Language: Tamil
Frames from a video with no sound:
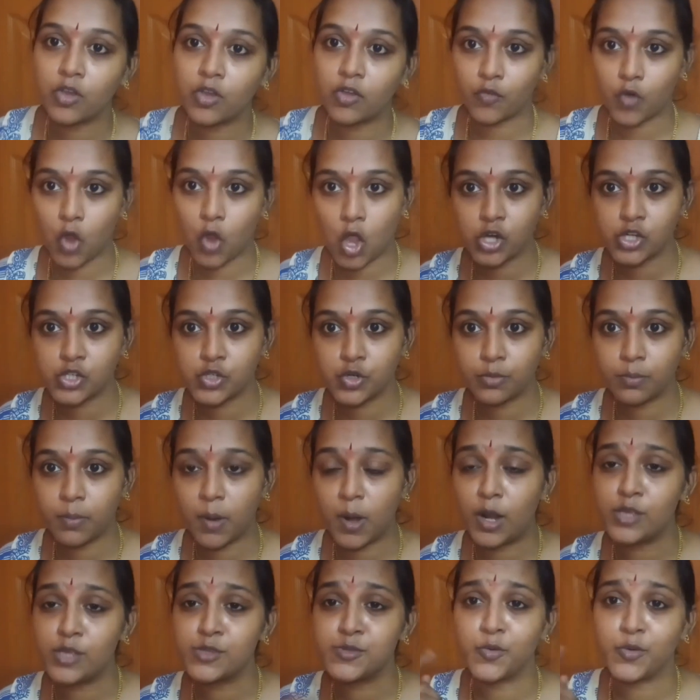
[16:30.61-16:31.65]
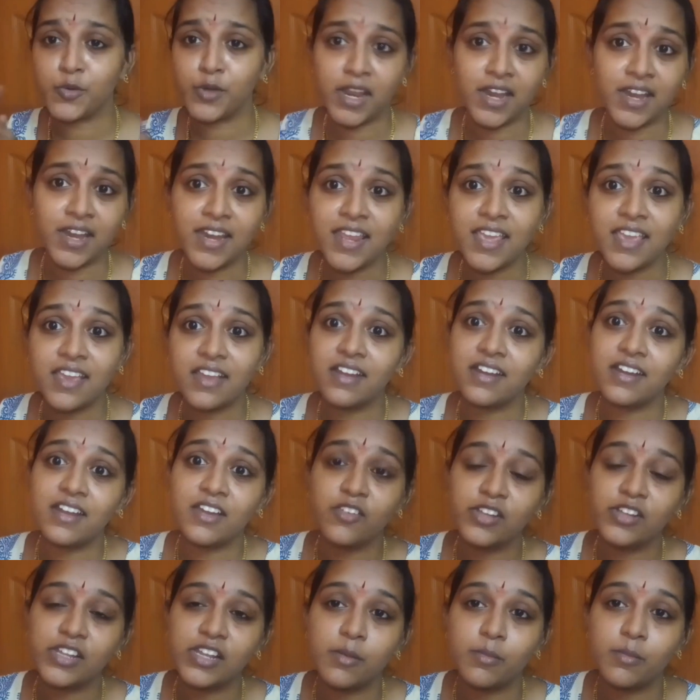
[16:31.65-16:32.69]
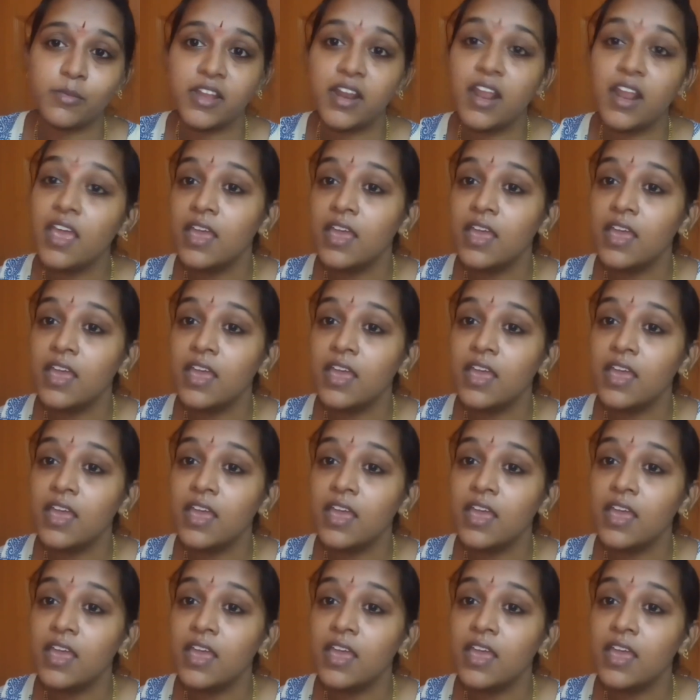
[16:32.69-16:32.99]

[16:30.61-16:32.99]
ப்ளாக் ஷூட் பண்ணுறேன் ஸோ டெல்லி ஆனால் வந்து நம்மளால்